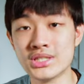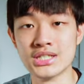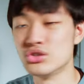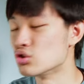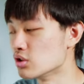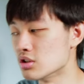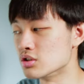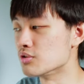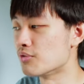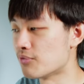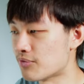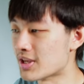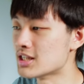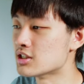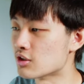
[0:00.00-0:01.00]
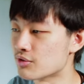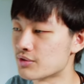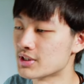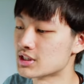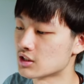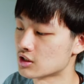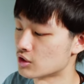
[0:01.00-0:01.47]
间真的是非常
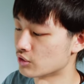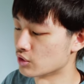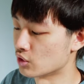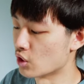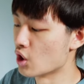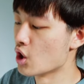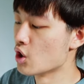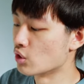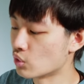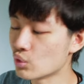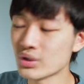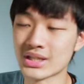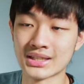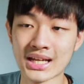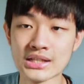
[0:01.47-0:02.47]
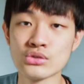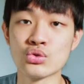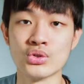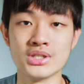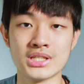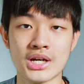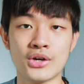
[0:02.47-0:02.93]
非常好用。如果你单
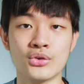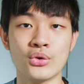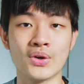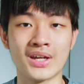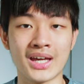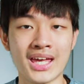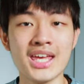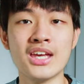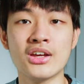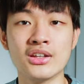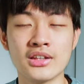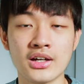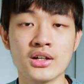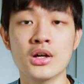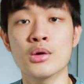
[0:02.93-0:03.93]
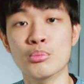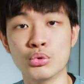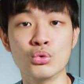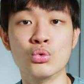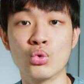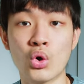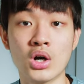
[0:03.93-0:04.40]
纯想要有一个硬的补
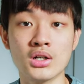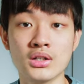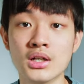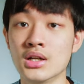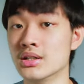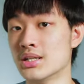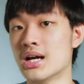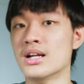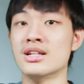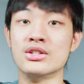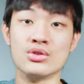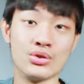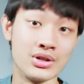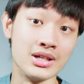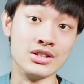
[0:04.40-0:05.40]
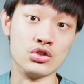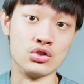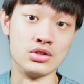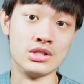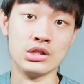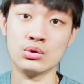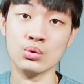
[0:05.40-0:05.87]
光，那你就可以
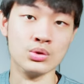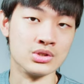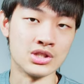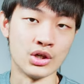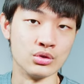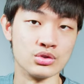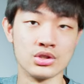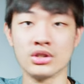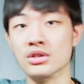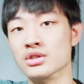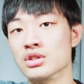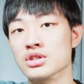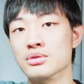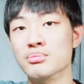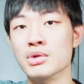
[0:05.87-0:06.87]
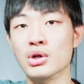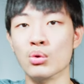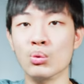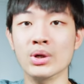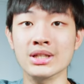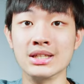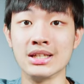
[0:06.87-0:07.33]
直接做照射，这是没有
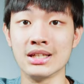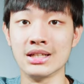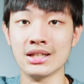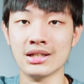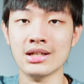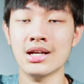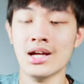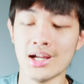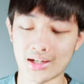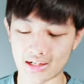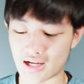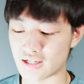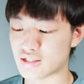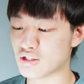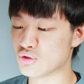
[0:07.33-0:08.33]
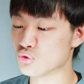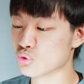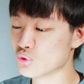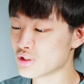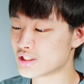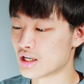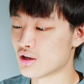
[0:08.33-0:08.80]
问题的。那你如
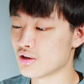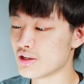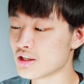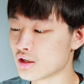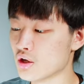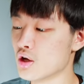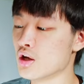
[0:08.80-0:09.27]
果想要一个